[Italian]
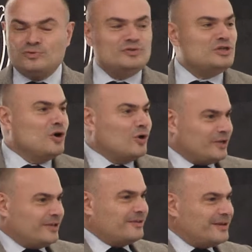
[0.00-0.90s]
ognuno di
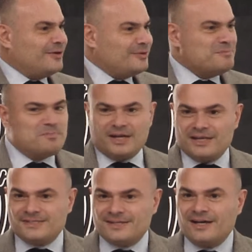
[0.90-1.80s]
noi ha
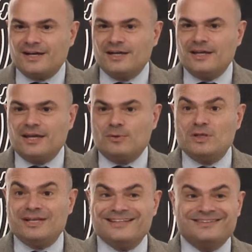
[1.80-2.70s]
un'impresa e
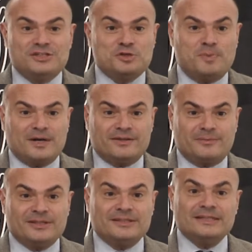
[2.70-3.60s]
quindi anticipare
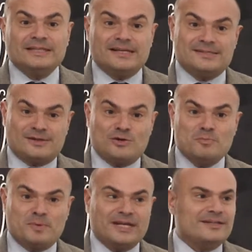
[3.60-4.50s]
determinate tendenze,
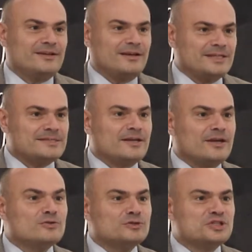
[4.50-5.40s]
comprenderle,
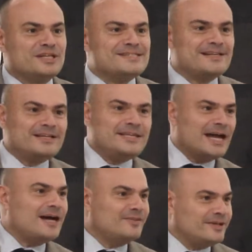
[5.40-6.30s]
esserne a conoscenza è la
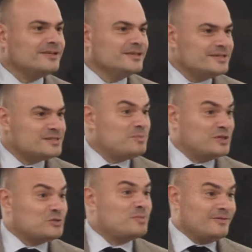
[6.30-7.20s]
chiave
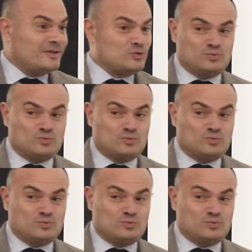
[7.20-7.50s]
spesso per avere